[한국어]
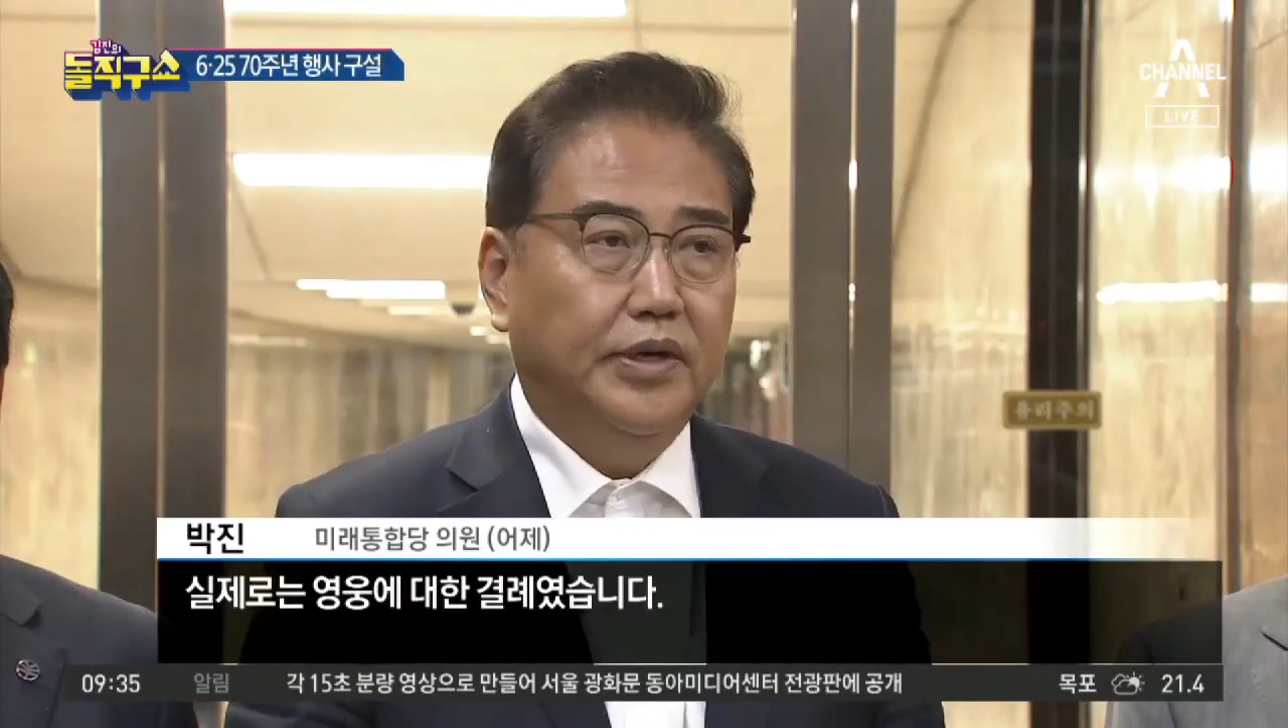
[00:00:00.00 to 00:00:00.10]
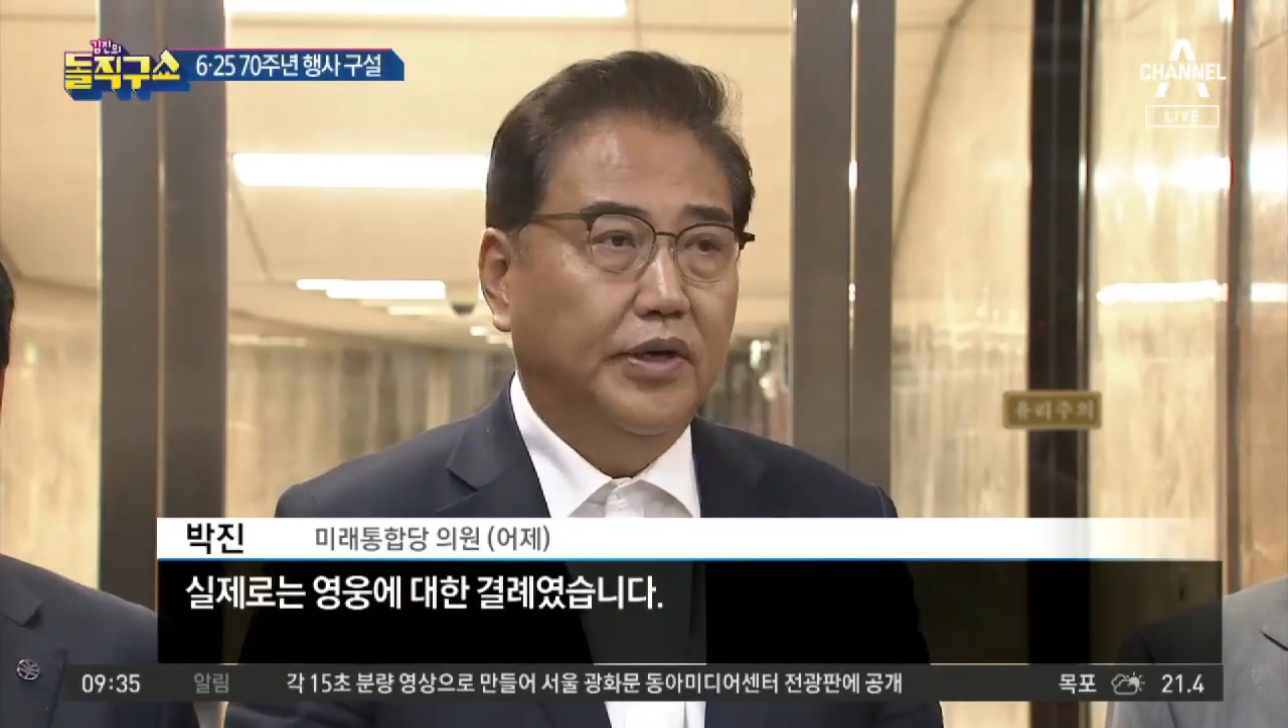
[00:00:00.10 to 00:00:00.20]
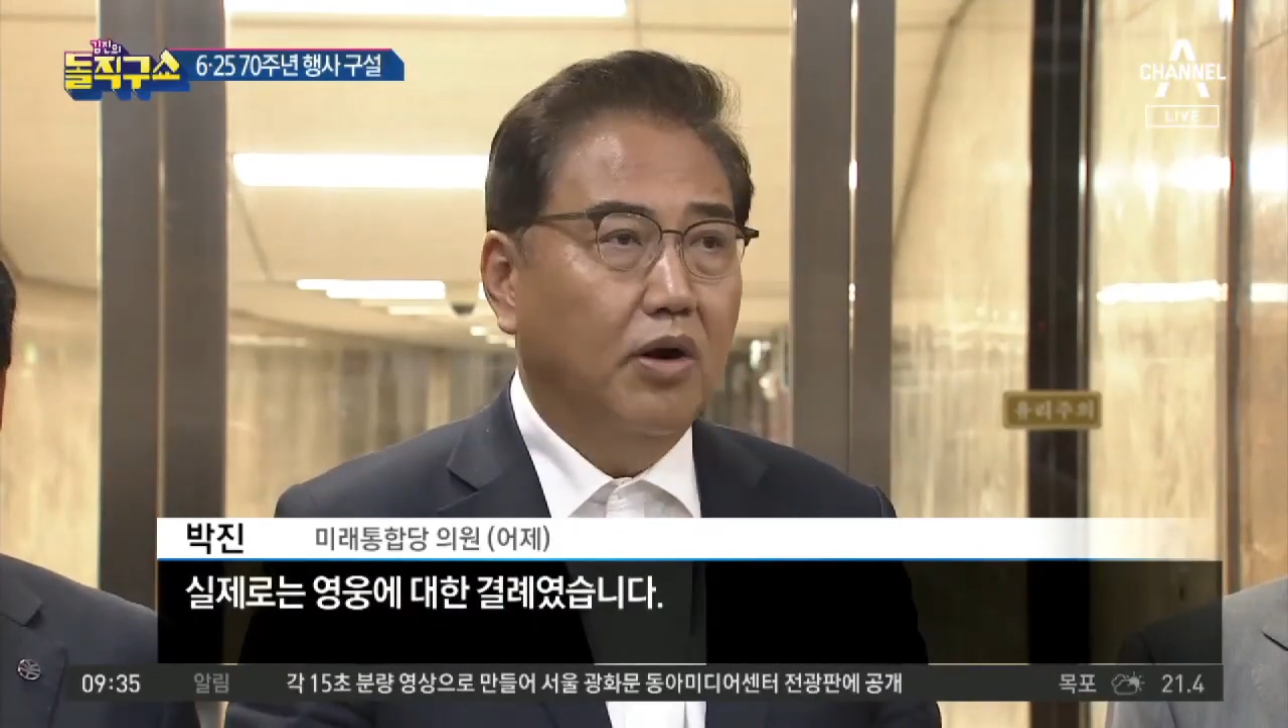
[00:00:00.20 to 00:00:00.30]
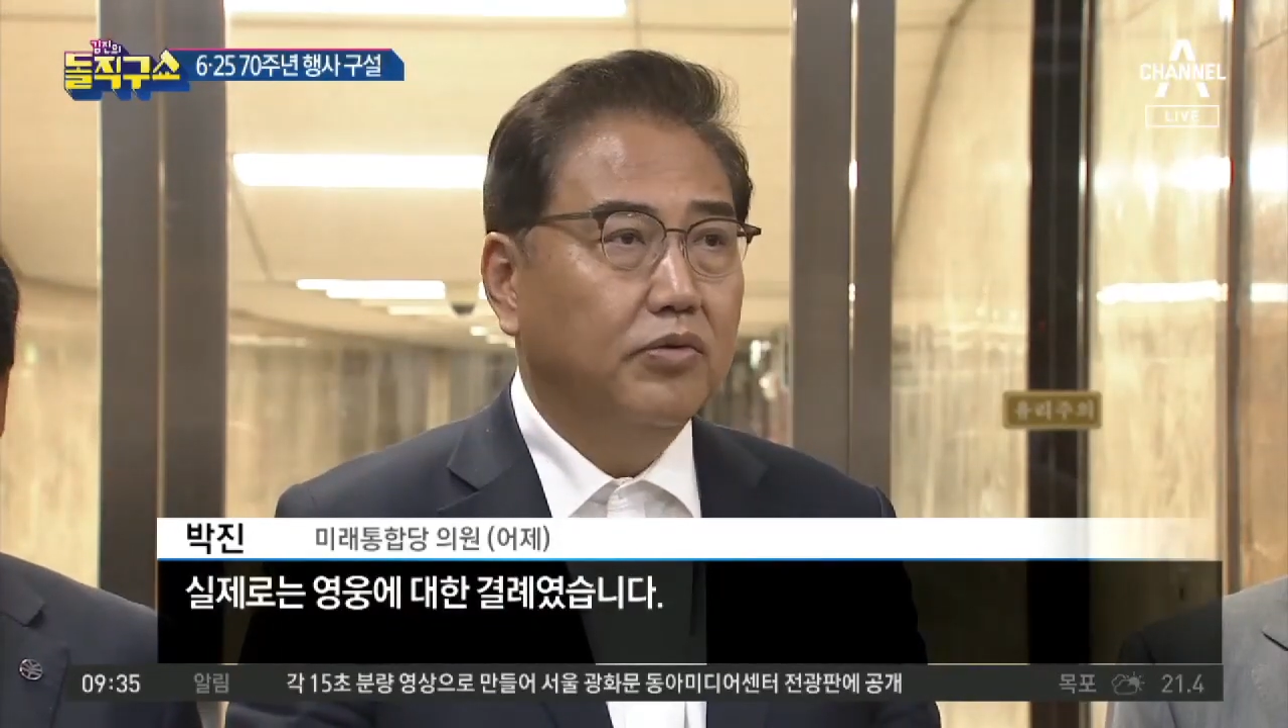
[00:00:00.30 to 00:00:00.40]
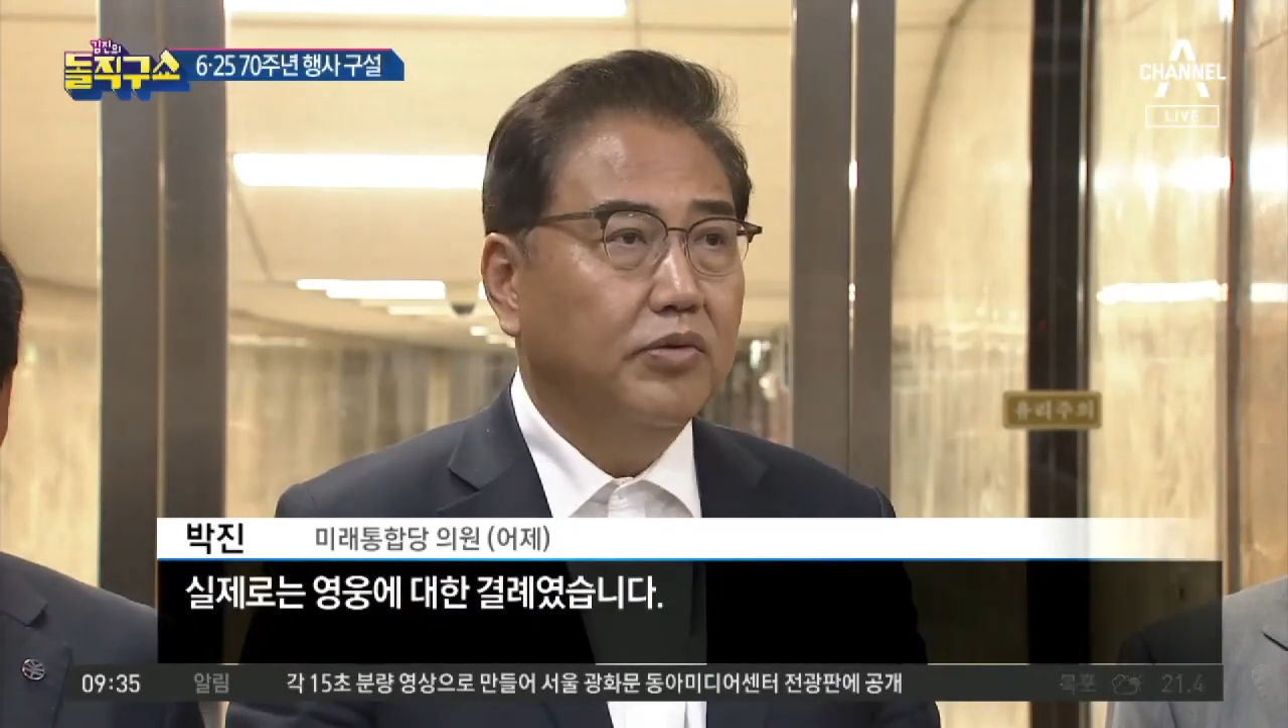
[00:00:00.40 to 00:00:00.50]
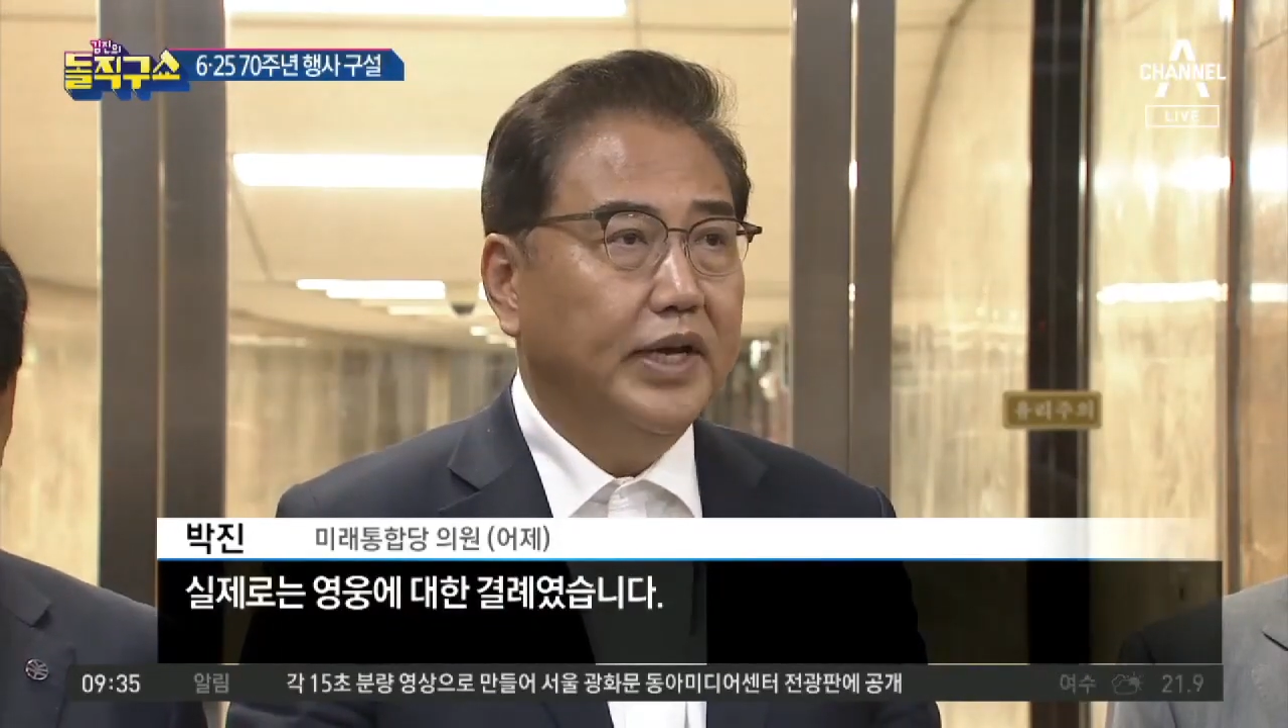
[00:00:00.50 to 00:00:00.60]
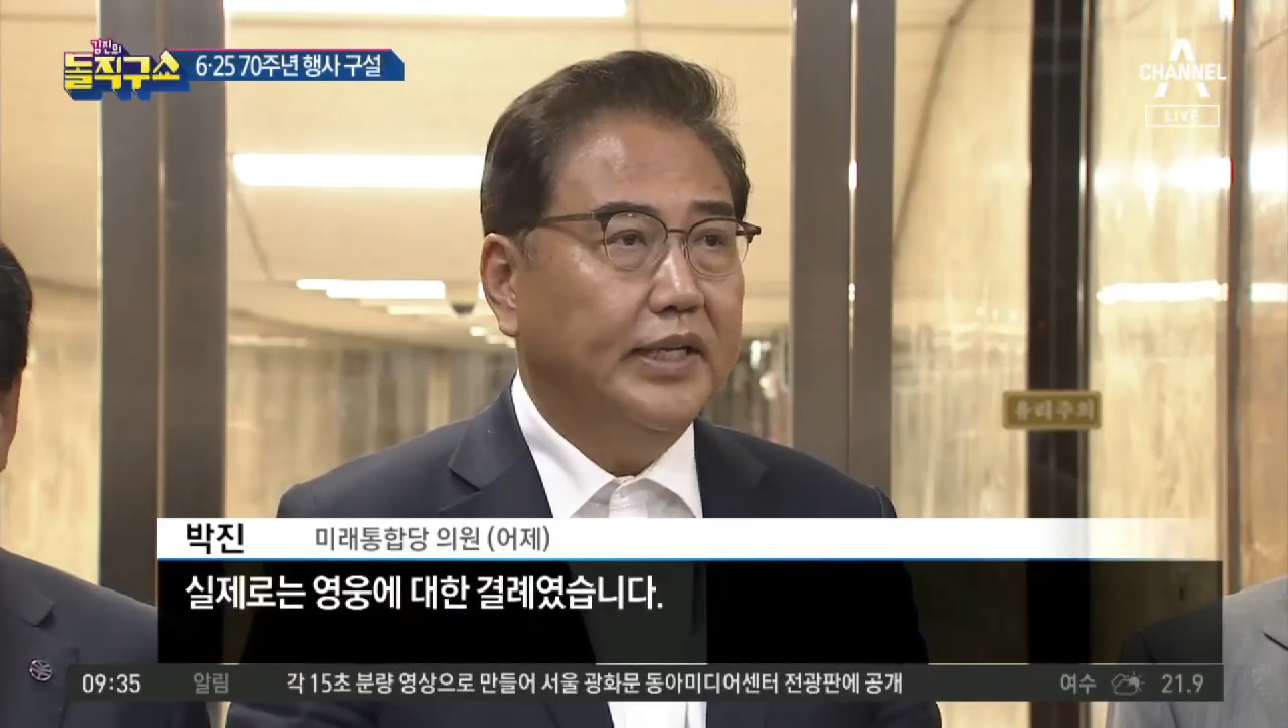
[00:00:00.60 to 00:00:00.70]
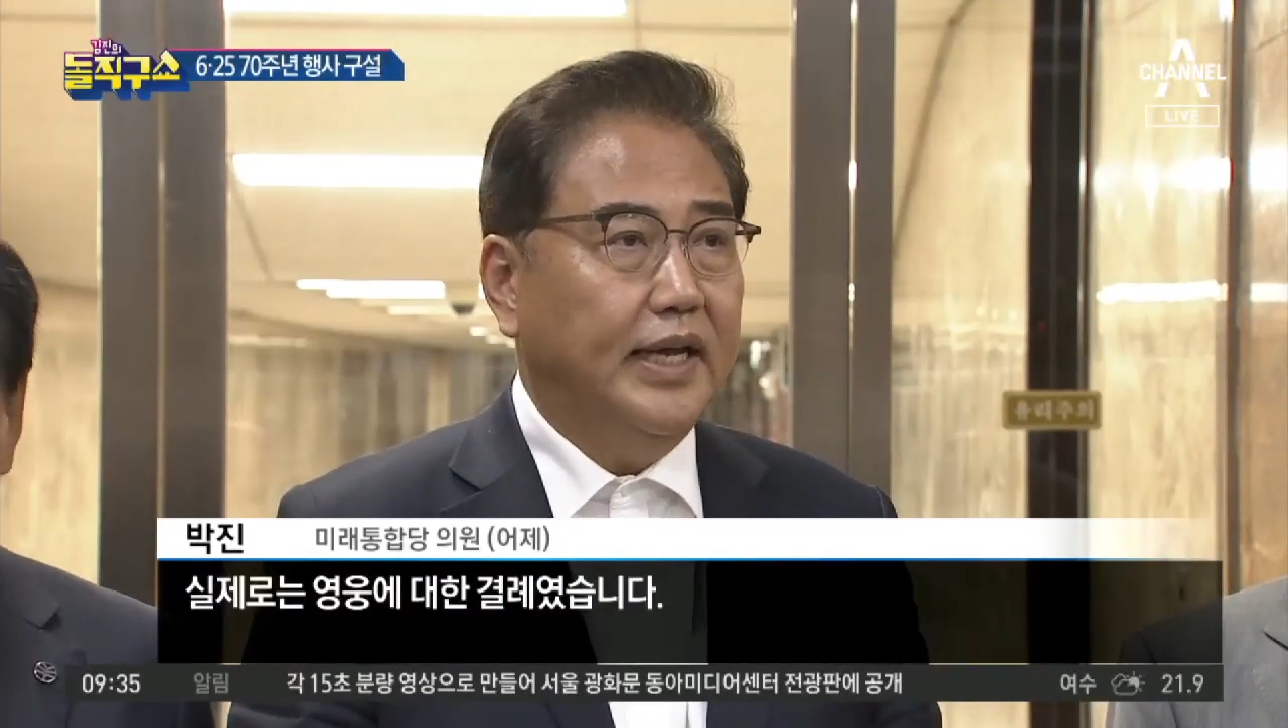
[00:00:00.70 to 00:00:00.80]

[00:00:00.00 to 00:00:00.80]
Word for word: 영웅에